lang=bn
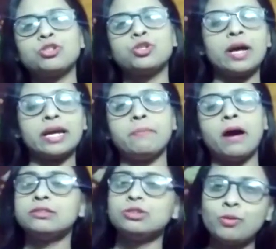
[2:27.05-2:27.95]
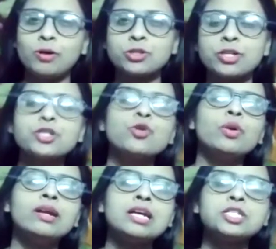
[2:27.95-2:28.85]
বছর আগে বাহাত্তর বছরের
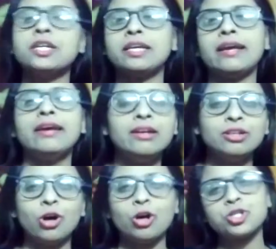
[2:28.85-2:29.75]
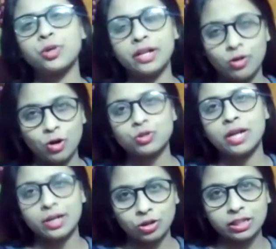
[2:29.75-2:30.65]
সন্ন্যাসিনীকে ধর্ষণের
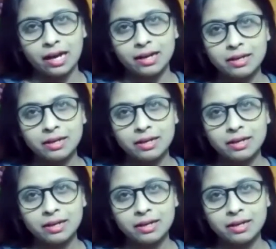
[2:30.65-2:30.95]
ঘটনার কথা